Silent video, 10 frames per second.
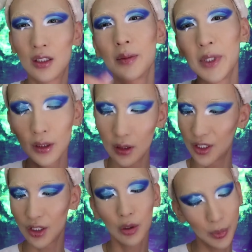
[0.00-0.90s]
哦，这边
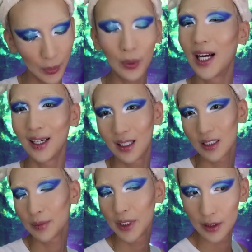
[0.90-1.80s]
其实都不用画了啊，
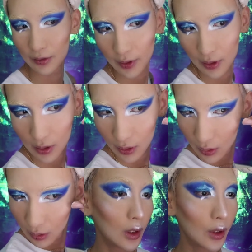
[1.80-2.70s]
这边已经放弃了。
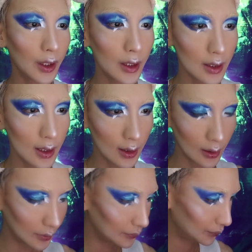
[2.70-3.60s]
OK，现在
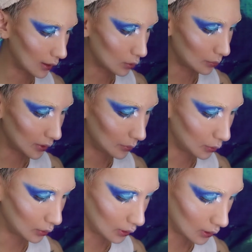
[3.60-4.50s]
呢来做鼻
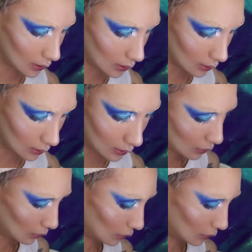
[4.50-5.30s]
部的这个修